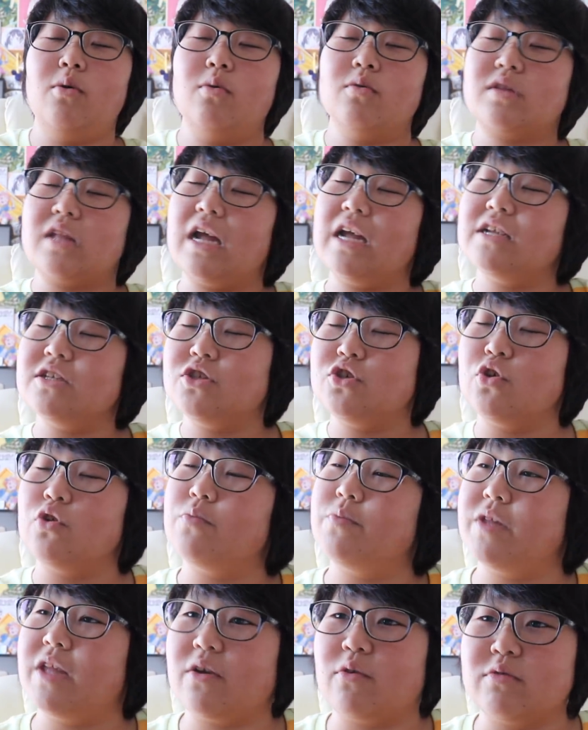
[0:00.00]
お誕
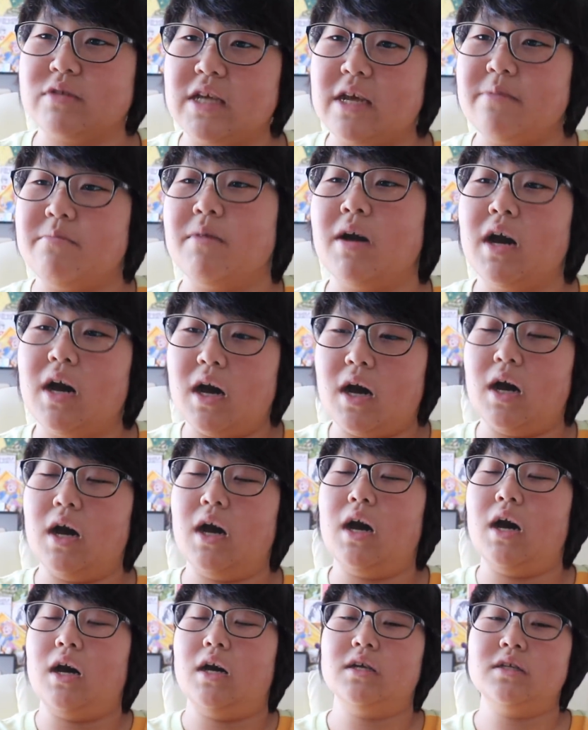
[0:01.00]
生日でござい
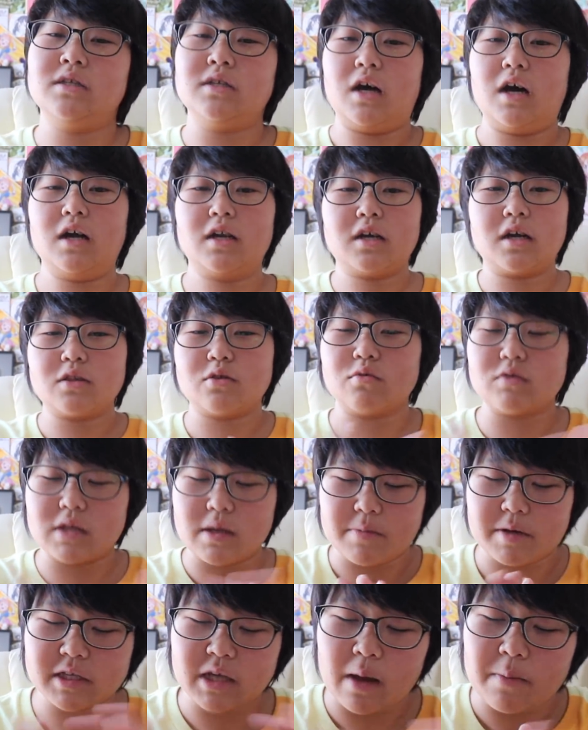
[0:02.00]
ます。ありがとうご
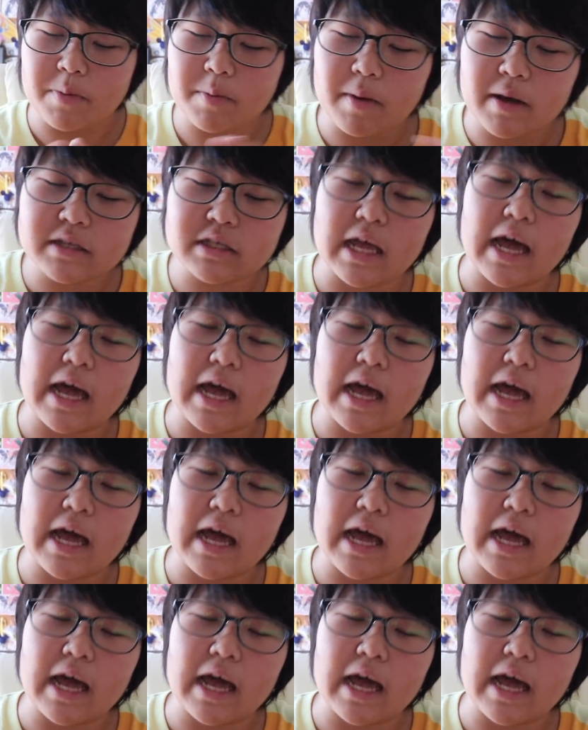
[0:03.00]
ざいます。ハッピーバース